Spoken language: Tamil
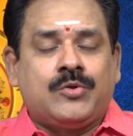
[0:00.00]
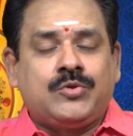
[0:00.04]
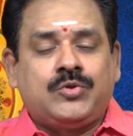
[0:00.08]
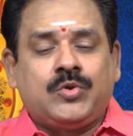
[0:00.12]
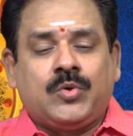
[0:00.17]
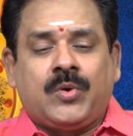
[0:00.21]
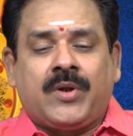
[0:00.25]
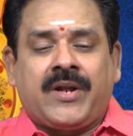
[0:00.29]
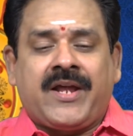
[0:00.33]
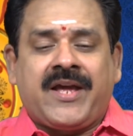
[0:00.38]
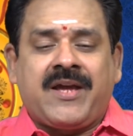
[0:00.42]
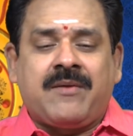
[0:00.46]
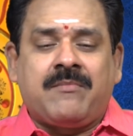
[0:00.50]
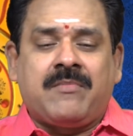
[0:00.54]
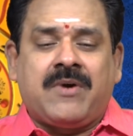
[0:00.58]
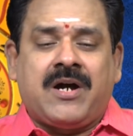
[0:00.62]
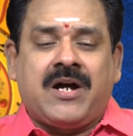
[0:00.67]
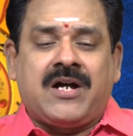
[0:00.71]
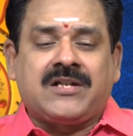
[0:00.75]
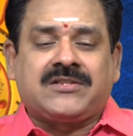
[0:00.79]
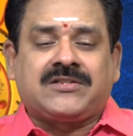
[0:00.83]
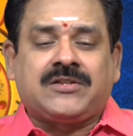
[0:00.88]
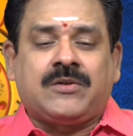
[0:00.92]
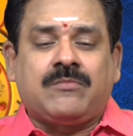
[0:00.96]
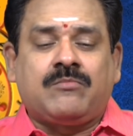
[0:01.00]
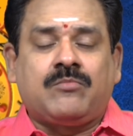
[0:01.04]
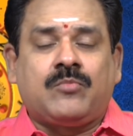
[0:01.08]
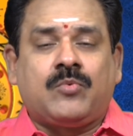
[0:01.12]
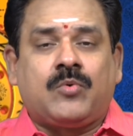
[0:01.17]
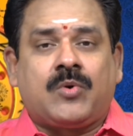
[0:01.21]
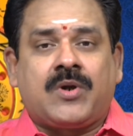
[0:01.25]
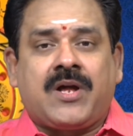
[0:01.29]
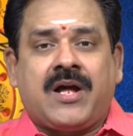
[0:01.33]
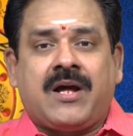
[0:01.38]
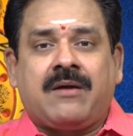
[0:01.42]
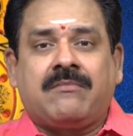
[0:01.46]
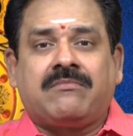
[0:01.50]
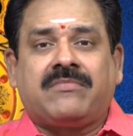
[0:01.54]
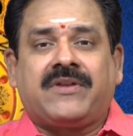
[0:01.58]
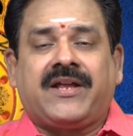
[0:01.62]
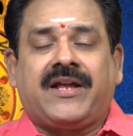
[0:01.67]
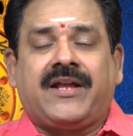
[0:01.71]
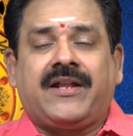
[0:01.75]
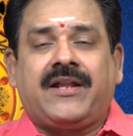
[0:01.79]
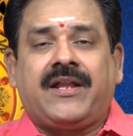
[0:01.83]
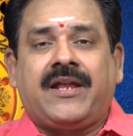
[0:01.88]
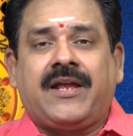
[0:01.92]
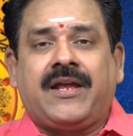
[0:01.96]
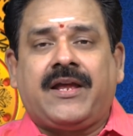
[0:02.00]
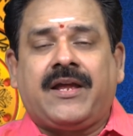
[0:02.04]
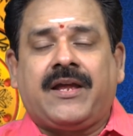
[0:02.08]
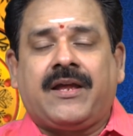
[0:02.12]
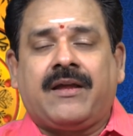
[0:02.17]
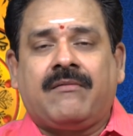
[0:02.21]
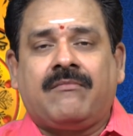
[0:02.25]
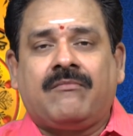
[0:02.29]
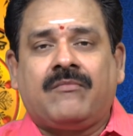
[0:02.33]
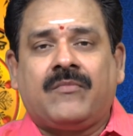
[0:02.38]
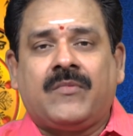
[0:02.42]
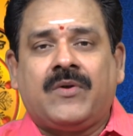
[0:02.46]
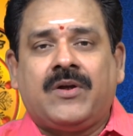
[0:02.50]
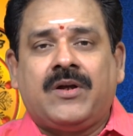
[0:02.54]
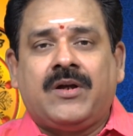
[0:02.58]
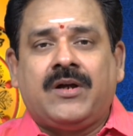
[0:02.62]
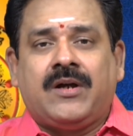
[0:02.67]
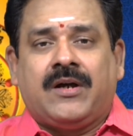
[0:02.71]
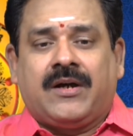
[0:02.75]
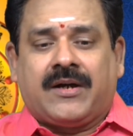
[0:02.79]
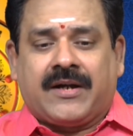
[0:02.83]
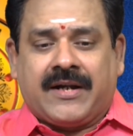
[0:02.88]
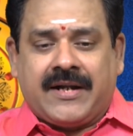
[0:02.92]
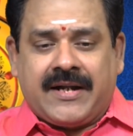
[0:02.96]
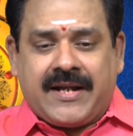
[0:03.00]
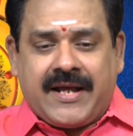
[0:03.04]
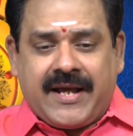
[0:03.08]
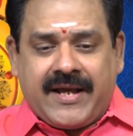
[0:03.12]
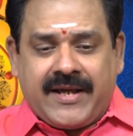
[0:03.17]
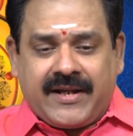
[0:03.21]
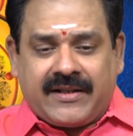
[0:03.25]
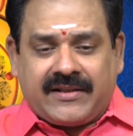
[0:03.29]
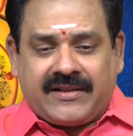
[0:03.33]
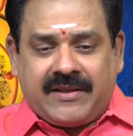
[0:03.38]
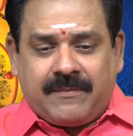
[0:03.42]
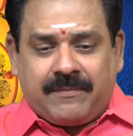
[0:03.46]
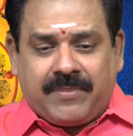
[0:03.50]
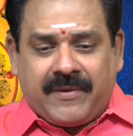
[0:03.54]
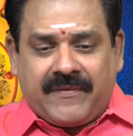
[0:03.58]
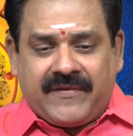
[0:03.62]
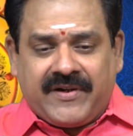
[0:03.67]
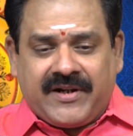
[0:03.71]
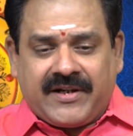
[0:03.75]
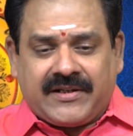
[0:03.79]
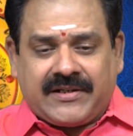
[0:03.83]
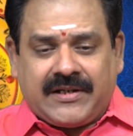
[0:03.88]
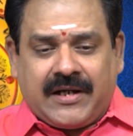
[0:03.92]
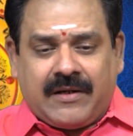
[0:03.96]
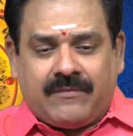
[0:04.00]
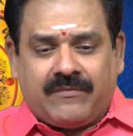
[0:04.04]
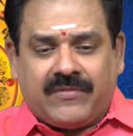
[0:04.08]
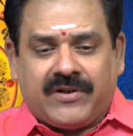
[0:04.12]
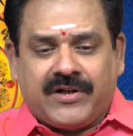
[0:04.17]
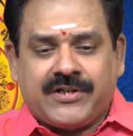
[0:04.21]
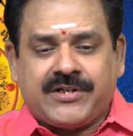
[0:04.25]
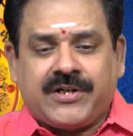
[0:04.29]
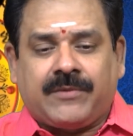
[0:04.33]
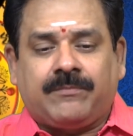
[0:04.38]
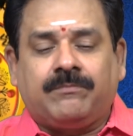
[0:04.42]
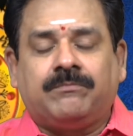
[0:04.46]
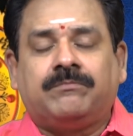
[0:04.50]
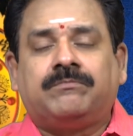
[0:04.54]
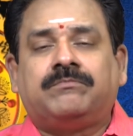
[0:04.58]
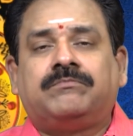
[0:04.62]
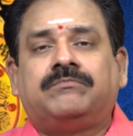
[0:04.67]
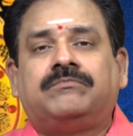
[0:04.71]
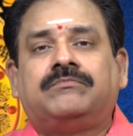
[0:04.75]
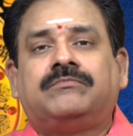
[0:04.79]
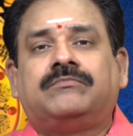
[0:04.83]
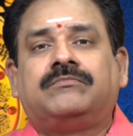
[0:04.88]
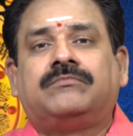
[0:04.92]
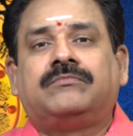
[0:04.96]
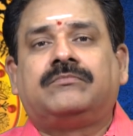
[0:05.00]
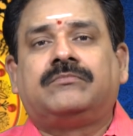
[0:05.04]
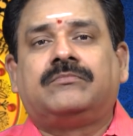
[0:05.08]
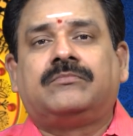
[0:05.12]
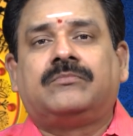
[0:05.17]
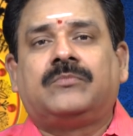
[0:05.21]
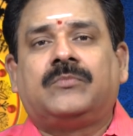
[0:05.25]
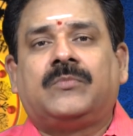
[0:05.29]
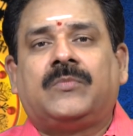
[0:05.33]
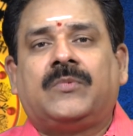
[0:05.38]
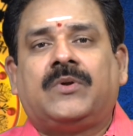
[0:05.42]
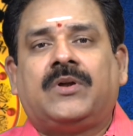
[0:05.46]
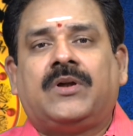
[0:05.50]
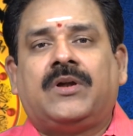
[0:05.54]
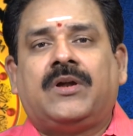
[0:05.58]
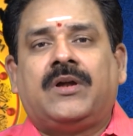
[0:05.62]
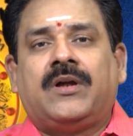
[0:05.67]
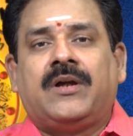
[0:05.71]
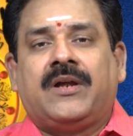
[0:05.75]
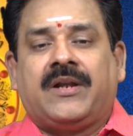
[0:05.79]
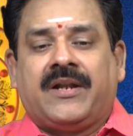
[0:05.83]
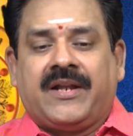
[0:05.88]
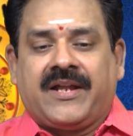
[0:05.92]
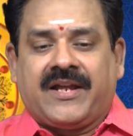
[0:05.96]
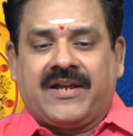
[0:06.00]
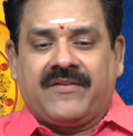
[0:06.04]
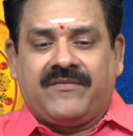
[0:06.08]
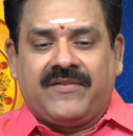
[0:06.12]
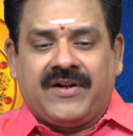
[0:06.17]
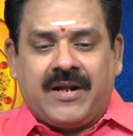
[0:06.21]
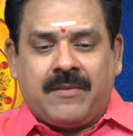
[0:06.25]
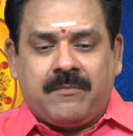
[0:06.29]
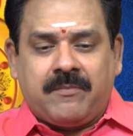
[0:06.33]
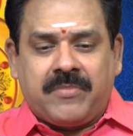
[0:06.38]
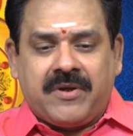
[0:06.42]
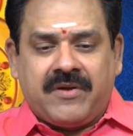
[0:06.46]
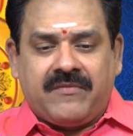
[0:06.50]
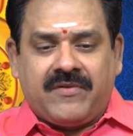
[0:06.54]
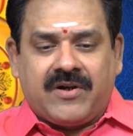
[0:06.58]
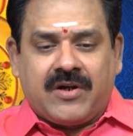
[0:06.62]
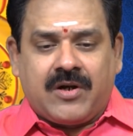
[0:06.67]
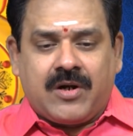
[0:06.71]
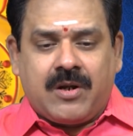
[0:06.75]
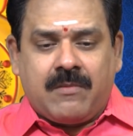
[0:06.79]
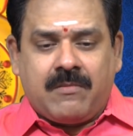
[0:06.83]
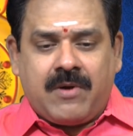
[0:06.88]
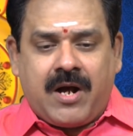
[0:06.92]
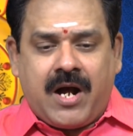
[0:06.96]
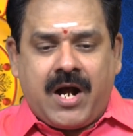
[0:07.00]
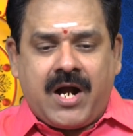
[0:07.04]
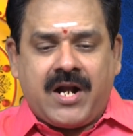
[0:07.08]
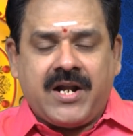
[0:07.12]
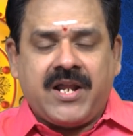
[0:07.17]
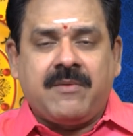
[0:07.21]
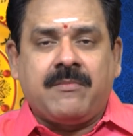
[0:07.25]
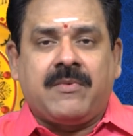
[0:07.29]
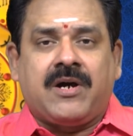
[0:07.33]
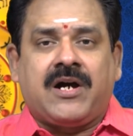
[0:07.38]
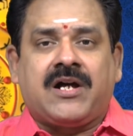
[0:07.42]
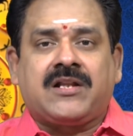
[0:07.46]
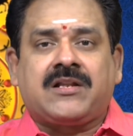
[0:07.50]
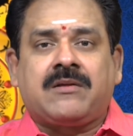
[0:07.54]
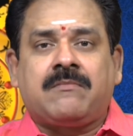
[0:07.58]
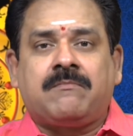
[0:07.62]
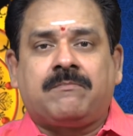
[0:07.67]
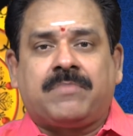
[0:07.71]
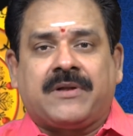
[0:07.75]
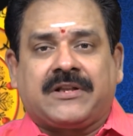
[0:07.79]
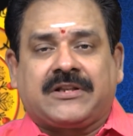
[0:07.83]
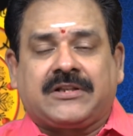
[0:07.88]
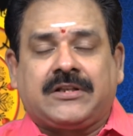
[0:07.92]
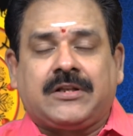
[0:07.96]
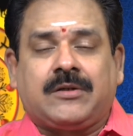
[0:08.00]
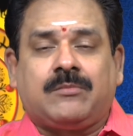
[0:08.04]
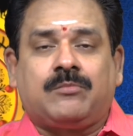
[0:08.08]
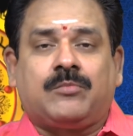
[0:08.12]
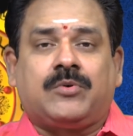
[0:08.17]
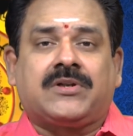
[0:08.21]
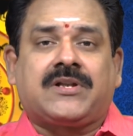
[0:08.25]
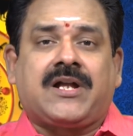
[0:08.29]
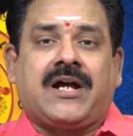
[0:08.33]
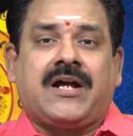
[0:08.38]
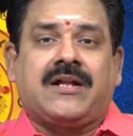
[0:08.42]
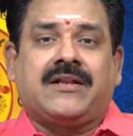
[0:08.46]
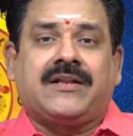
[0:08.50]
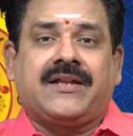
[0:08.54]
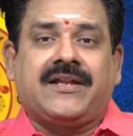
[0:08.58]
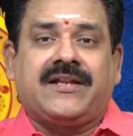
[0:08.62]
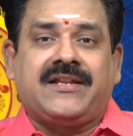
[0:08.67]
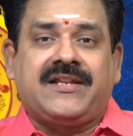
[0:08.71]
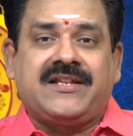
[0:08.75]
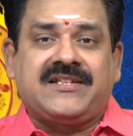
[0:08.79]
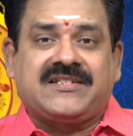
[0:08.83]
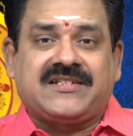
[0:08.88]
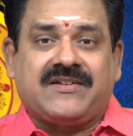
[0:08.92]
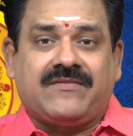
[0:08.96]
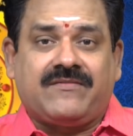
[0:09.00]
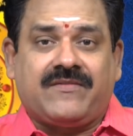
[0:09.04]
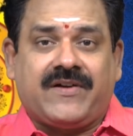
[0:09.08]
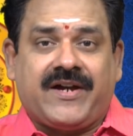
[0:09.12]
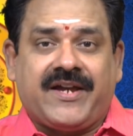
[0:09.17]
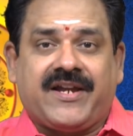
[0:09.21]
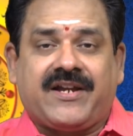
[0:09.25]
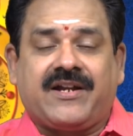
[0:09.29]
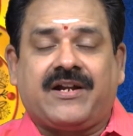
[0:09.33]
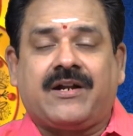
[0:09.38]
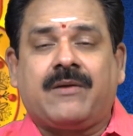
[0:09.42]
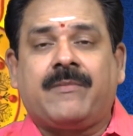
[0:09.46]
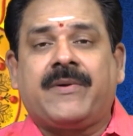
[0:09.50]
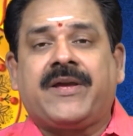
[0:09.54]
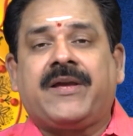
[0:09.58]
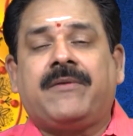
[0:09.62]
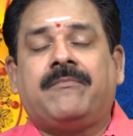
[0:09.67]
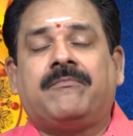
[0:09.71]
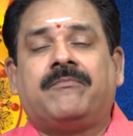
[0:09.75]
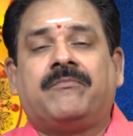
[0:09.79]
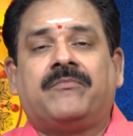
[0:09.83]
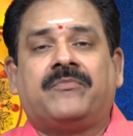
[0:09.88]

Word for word: ஜூலை மாதம் மூணாம் தேதி ரெண்டாயிரத்தி பதினெட்டாம் வருஷம் இன்றைக்கி விளம்பி வருடம் ஆணி மாதம் பத்தொம்போதாம் தேதி செவ்வாய்க்கிழமை